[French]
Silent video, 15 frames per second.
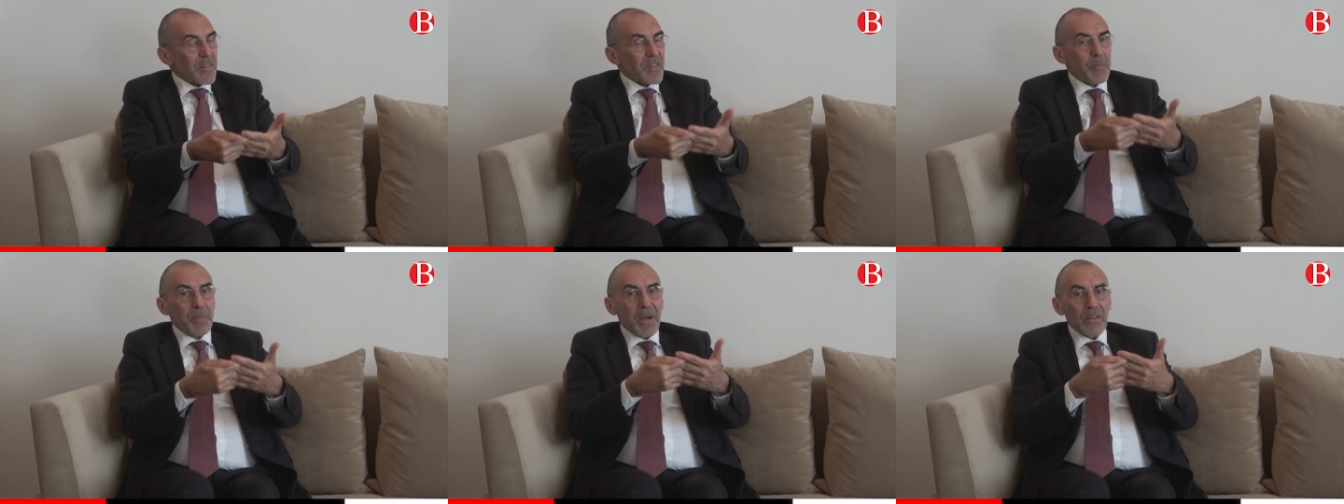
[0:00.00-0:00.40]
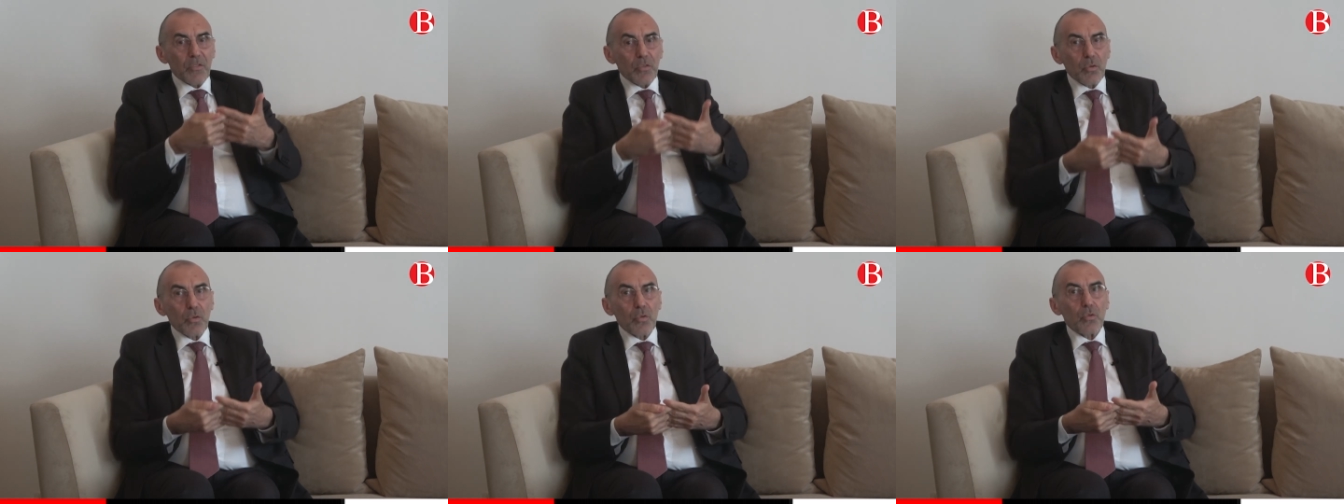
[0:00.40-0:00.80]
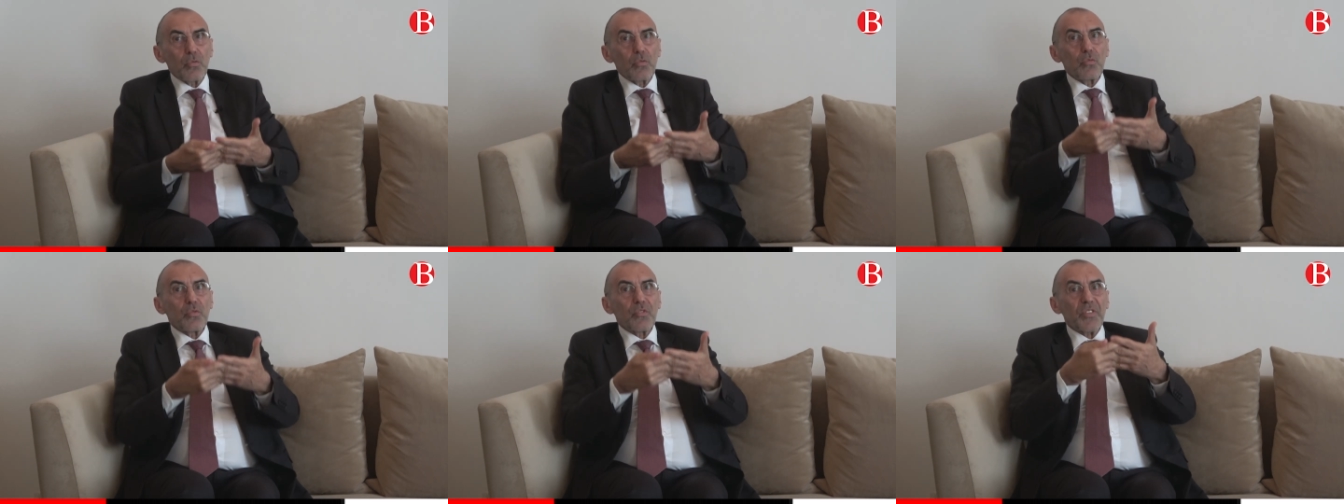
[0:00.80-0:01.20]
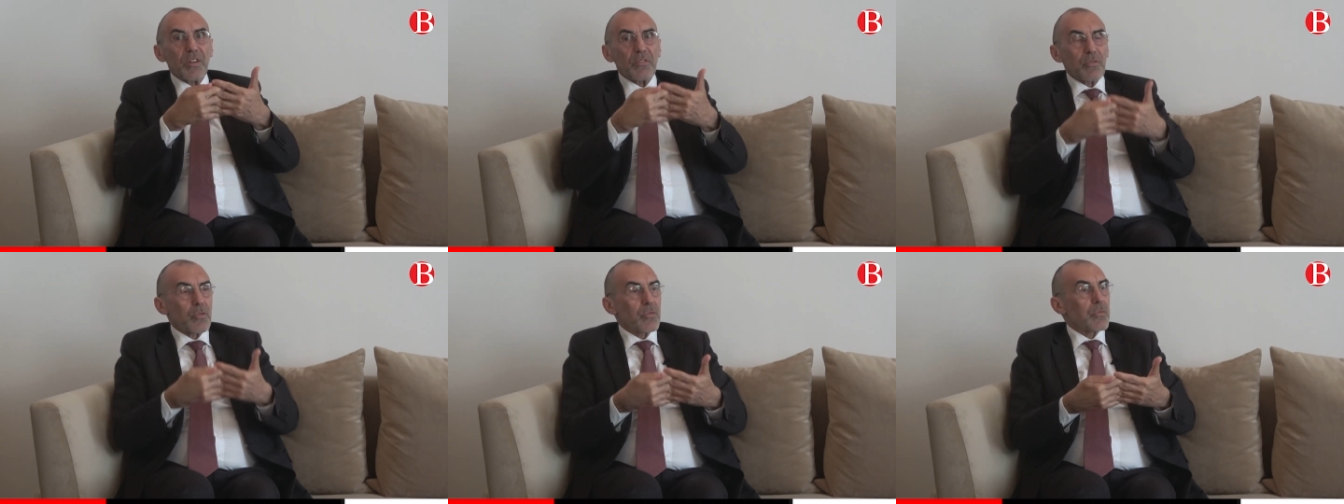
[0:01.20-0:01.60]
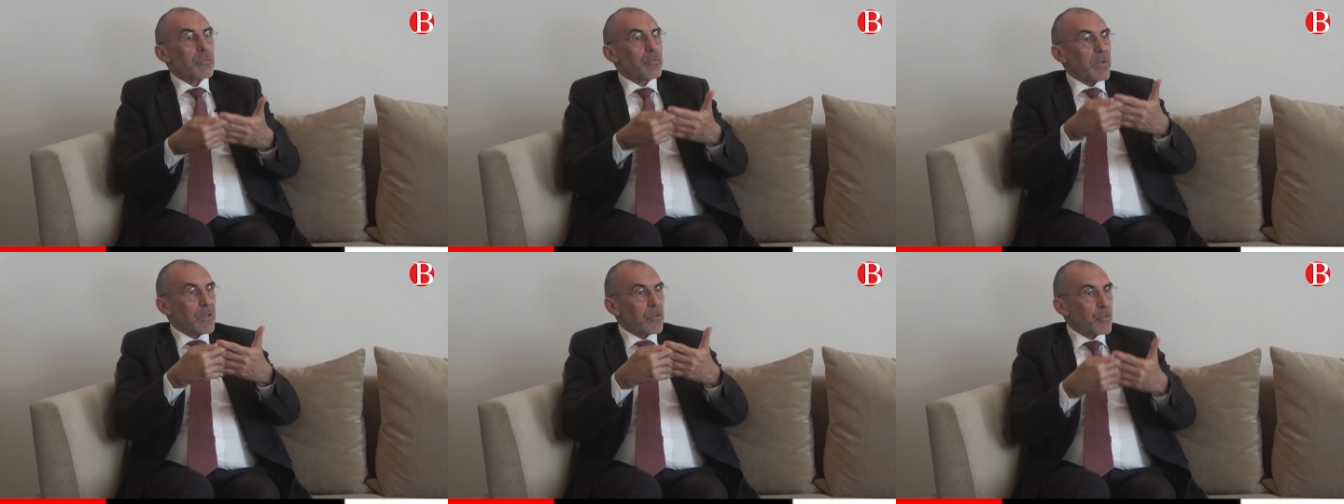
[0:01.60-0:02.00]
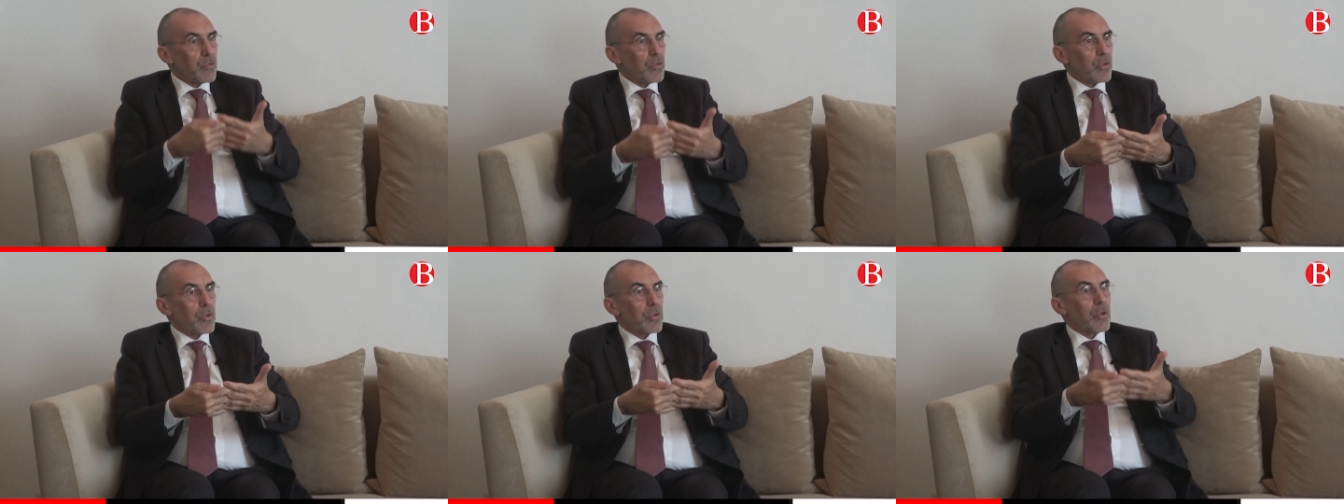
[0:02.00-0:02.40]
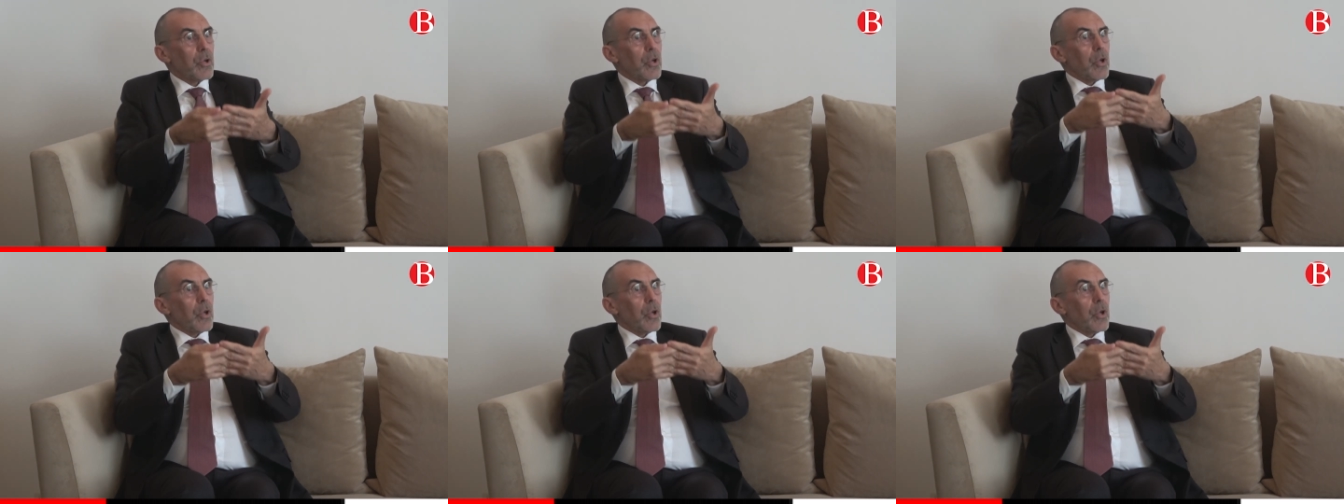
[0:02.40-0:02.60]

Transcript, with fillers: C'est parce que nous savons maintenant